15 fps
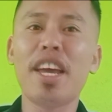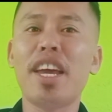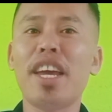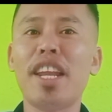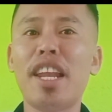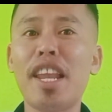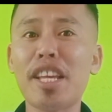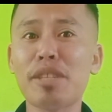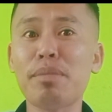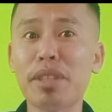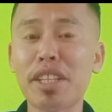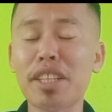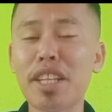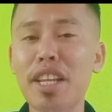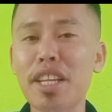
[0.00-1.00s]
And last but
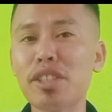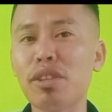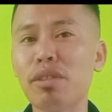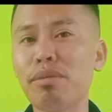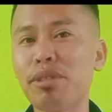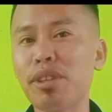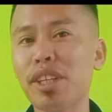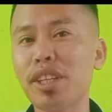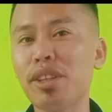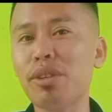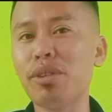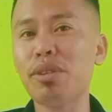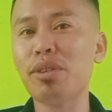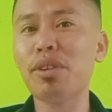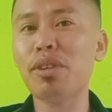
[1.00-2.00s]
not the least, don't forget
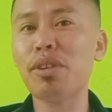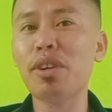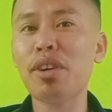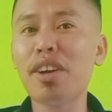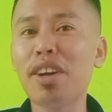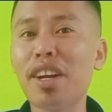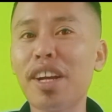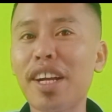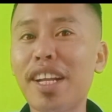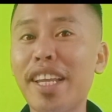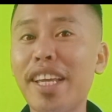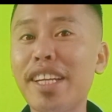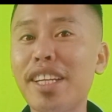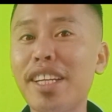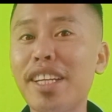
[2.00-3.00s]
to
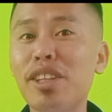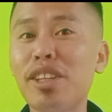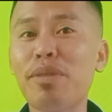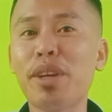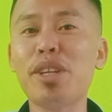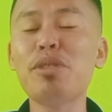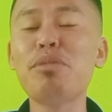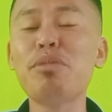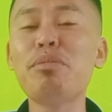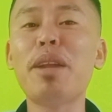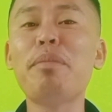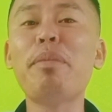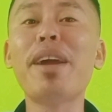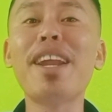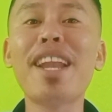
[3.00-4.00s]
click the notification bell
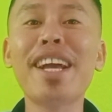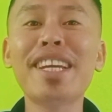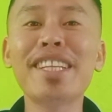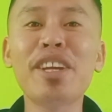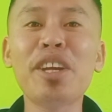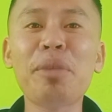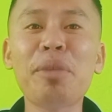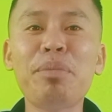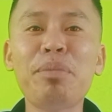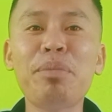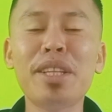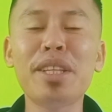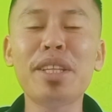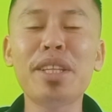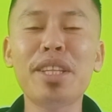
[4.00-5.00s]
para nakita yung
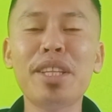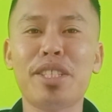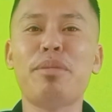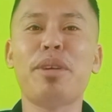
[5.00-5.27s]
updated sa mga